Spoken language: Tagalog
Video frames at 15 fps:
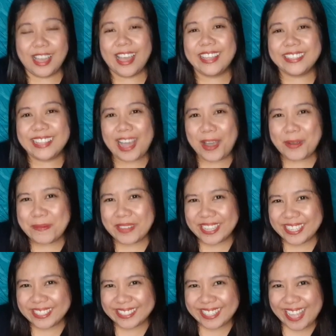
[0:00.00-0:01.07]
handa akong
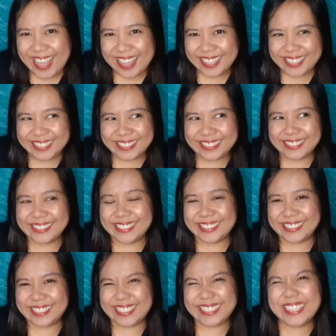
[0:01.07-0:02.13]
maghintay
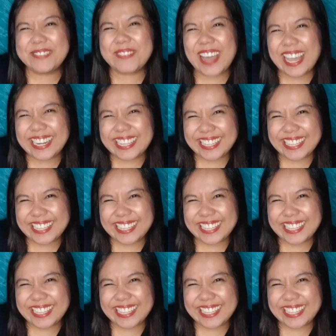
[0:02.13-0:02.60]
kasi mahal